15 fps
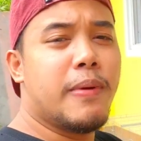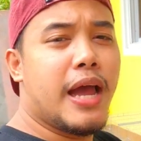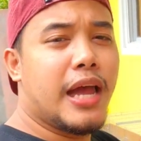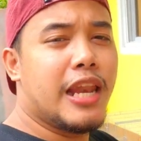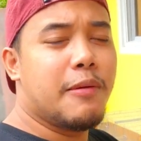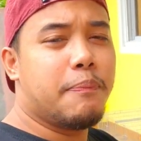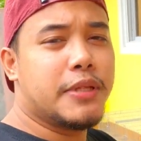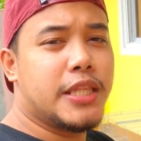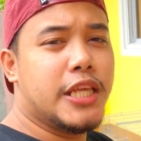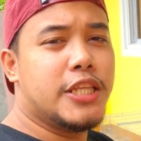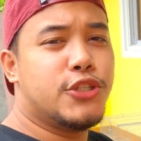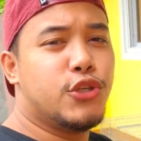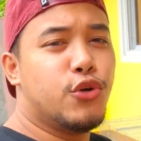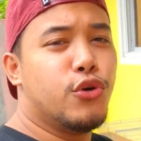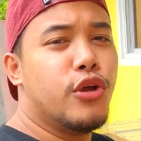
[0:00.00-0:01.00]
din mga
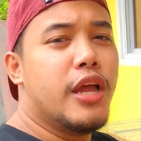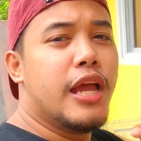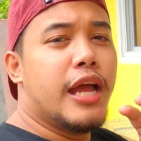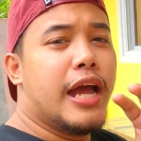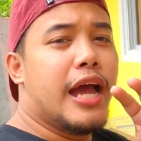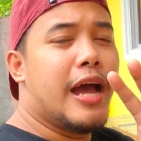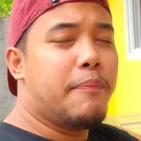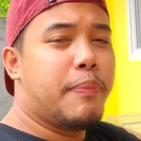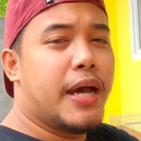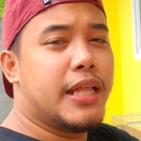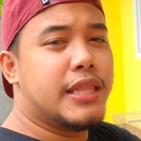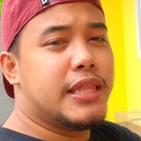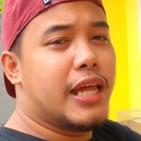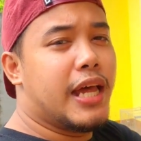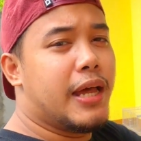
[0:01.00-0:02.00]
kalapatis yung
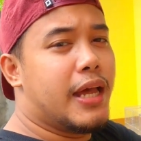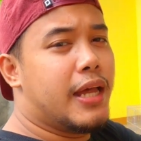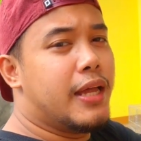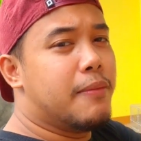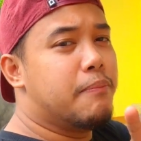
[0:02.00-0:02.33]
apat na